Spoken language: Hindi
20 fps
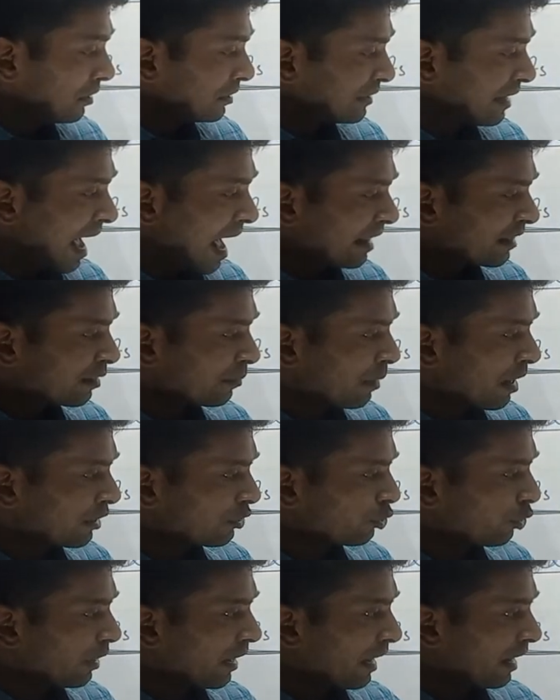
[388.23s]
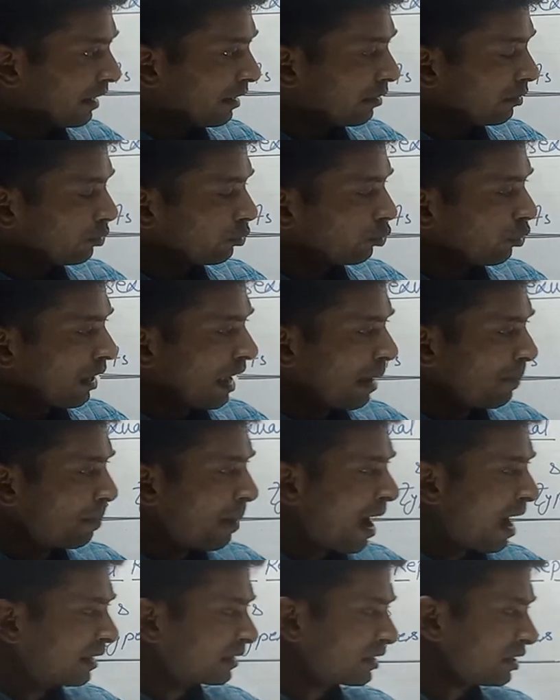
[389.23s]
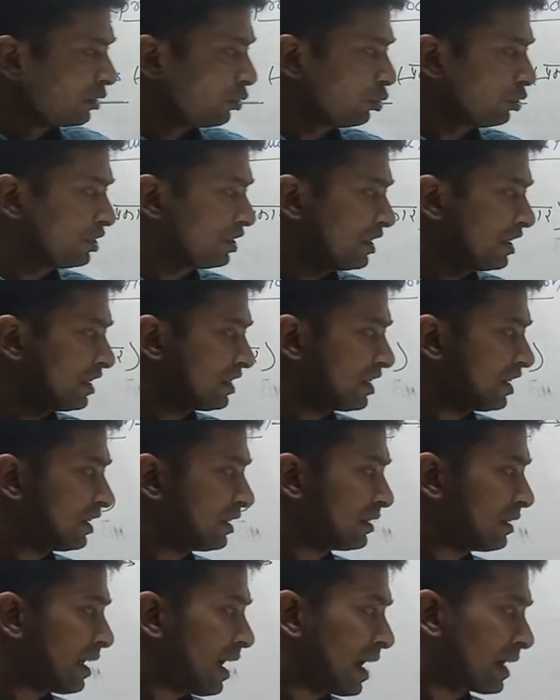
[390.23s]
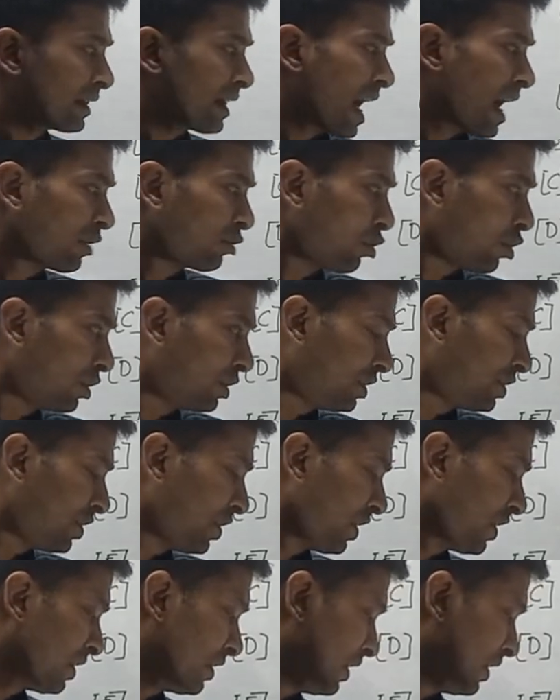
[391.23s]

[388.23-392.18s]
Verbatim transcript: सातवां जो है वो है पार्थिनोजिनेसिस अर्थात अनिषेक